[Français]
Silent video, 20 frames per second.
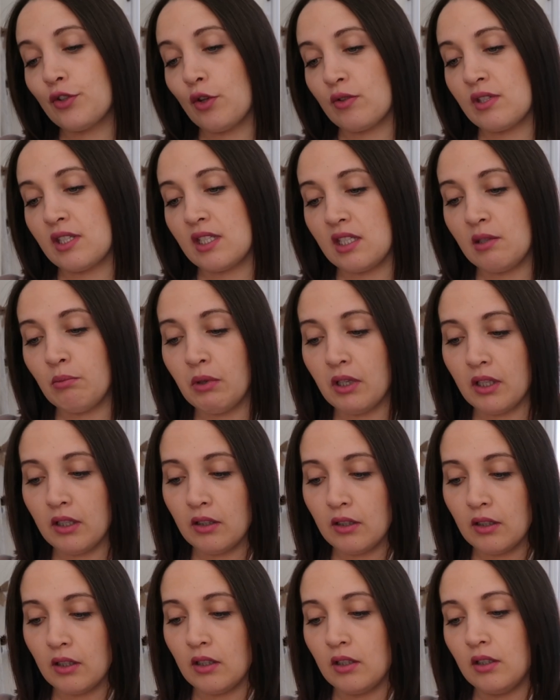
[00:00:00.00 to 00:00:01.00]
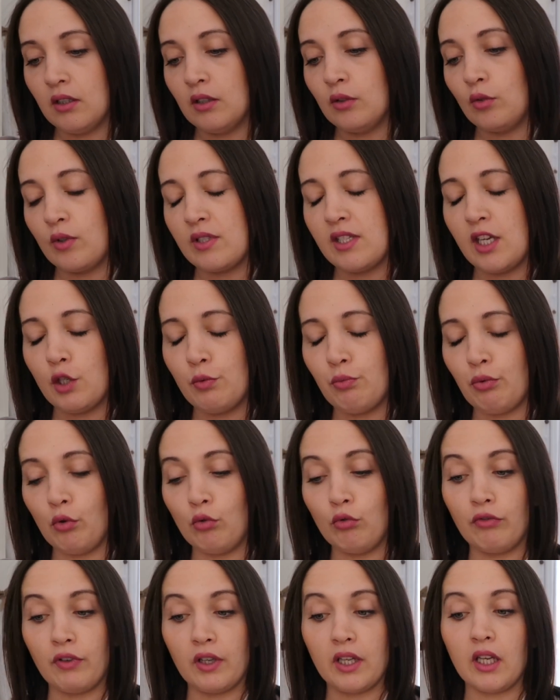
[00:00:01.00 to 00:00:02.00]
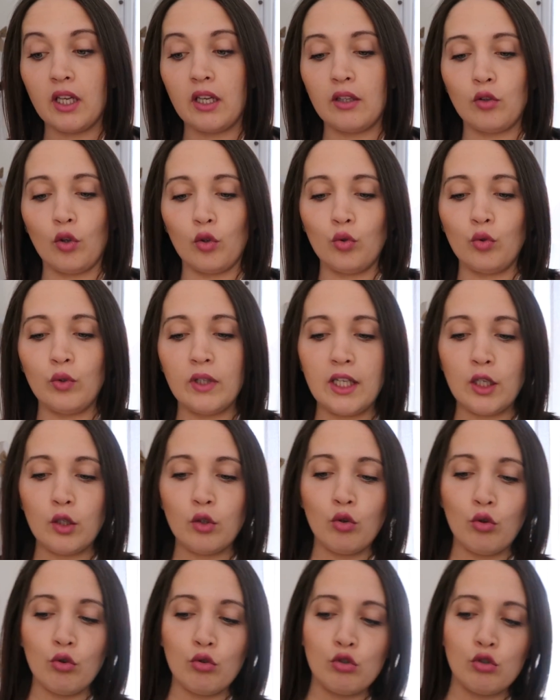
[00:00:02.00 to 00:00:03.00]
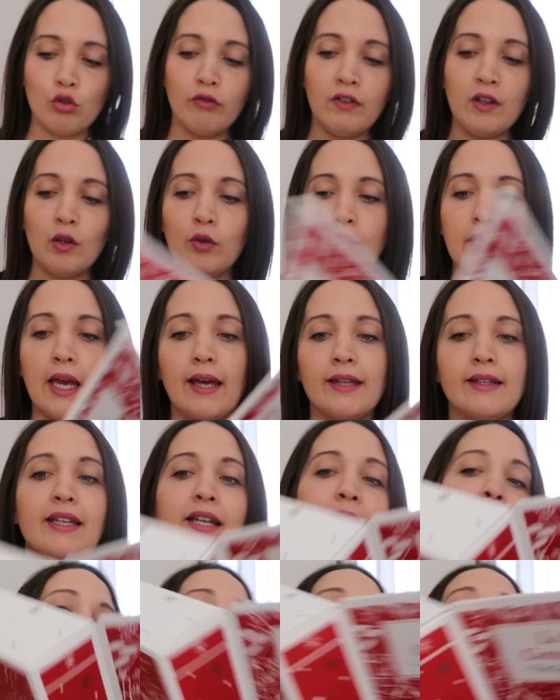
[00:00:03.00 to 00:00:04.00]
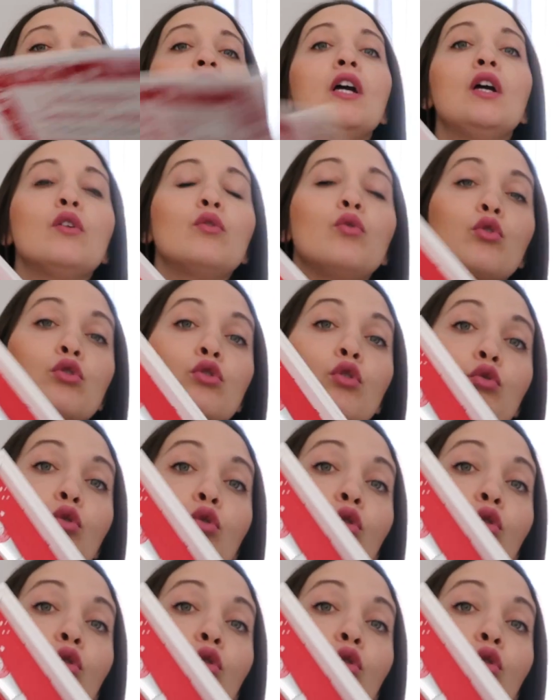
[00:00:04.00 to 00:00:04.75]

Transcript: sensibles. Donc ça, je peux l'ouvrir étant donné que je vais le garder. Donc je